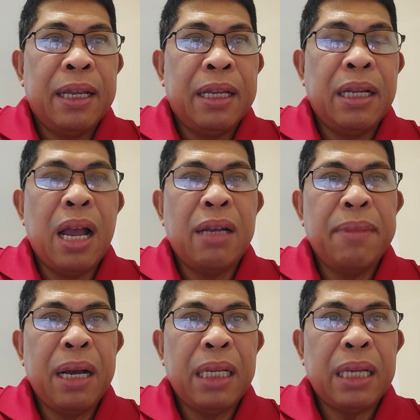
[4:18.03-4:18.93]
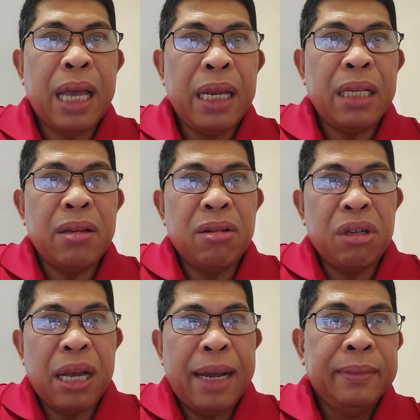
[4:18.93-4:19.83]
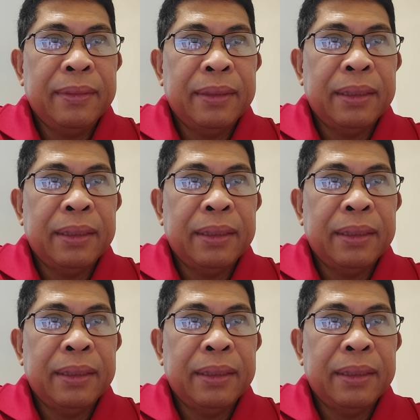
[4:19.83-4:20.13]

ng mga Chinese Coast Guard